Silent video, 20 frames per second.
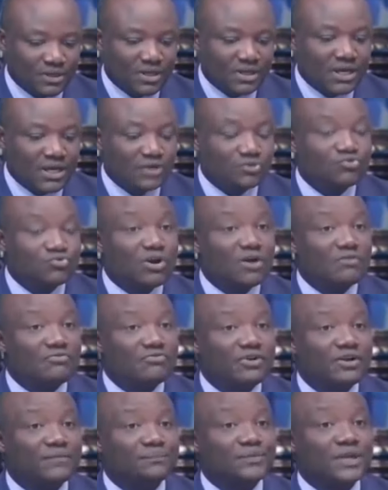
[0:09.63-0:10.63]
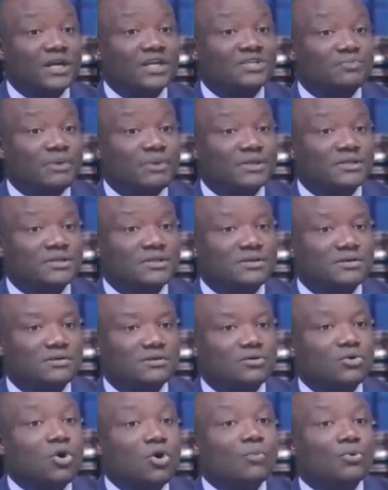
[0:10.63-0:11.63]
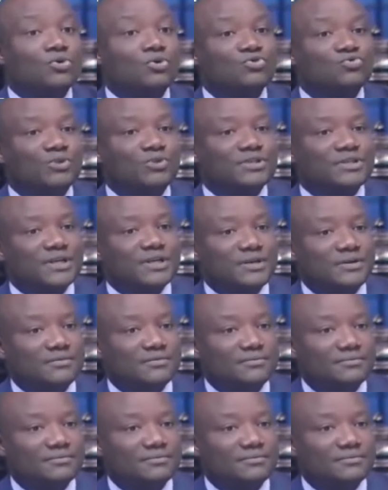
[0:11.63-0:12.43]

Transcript: et qu'elle soit enfin respectée comme on le souhaiterait